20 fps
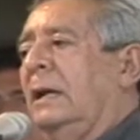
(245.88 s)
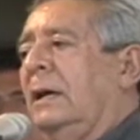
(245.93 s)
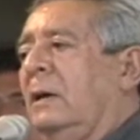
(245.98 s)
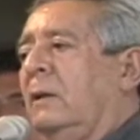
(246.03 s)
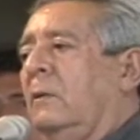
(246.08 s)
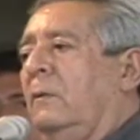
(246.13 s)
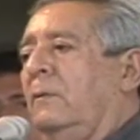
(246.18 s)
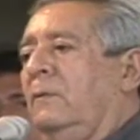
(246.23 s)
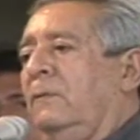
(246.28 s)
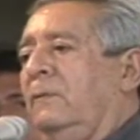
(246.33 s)

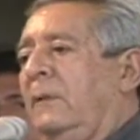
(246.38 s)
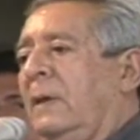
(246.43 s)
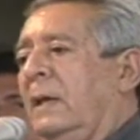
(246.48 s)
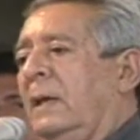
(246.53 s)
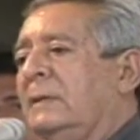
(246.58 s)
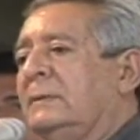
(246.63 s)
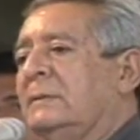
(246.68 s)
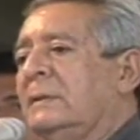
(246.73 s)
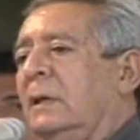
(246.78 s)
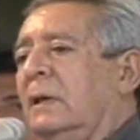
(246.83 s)
la
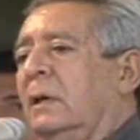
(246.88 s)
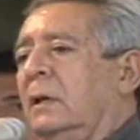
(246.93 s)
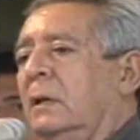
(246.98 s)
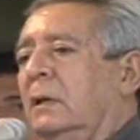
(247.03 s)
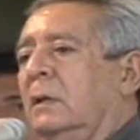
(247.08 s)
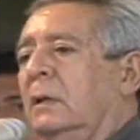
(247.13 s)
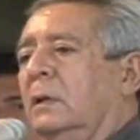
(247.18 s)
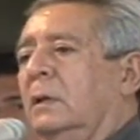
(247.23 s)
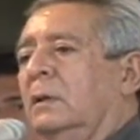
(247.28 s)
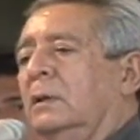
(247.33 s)

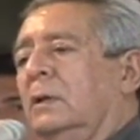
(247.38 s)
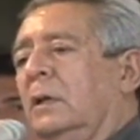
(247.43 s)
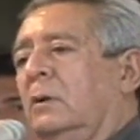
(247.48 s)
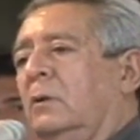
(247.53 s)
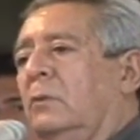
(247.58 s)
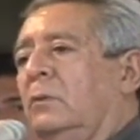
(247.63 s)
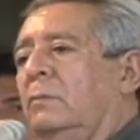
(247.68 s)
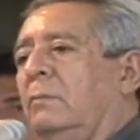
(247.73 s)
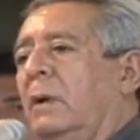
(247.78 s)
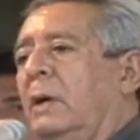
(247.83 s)
confianza de
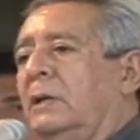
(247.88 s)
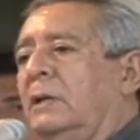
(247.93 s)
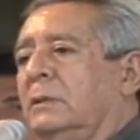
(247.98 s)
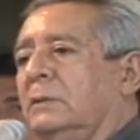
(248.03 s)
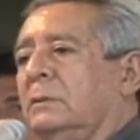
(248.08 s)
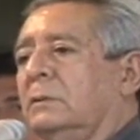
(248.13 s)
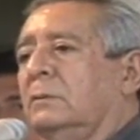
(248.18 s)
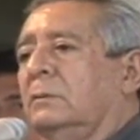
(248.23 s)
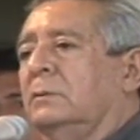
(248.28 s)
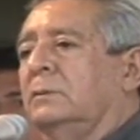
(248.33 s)
los
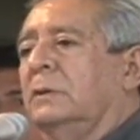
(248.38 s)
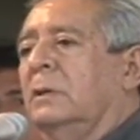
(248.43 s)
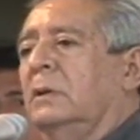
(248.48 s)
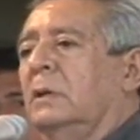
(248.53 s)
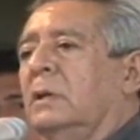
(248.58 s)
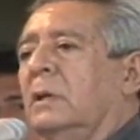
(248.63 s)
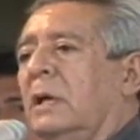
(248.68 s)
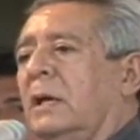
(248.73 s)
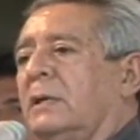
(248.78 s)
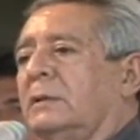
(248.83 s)
maestros
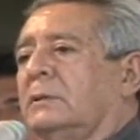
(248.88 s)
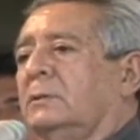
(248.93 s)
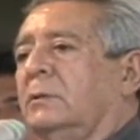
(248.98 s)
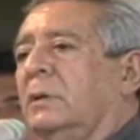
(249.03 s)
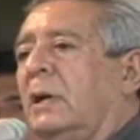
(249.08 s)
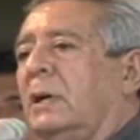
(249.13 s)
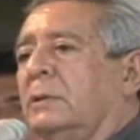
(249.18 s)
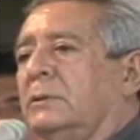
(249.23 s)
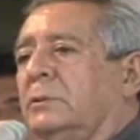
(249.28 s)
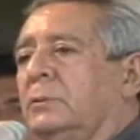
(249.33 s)

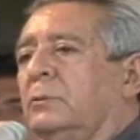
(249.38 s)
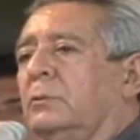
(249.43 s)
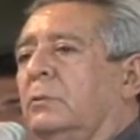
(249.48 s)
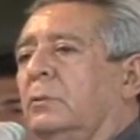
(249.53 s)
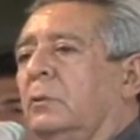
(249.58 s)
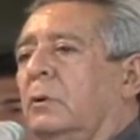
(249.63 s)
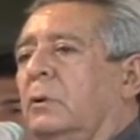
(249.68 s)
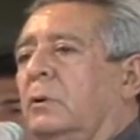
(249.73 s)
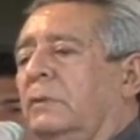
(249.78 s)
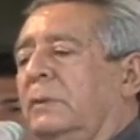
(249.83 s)
hacia su
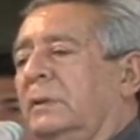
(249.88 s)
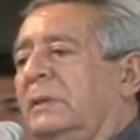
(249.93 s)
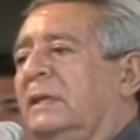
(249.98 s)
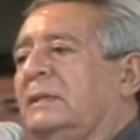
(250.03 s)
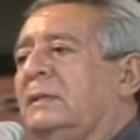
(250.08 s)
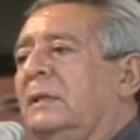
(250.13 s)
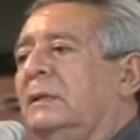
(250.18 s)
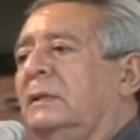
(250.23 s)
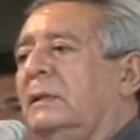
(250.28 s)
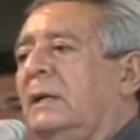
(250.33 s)

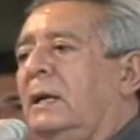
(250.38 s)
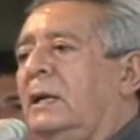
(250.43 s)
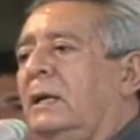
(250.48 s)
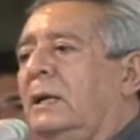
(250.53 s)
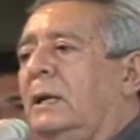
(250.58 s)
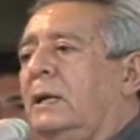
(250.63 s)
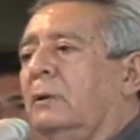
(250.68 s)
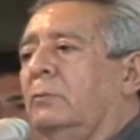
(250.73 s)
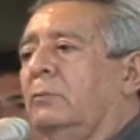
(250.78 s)
Comité Central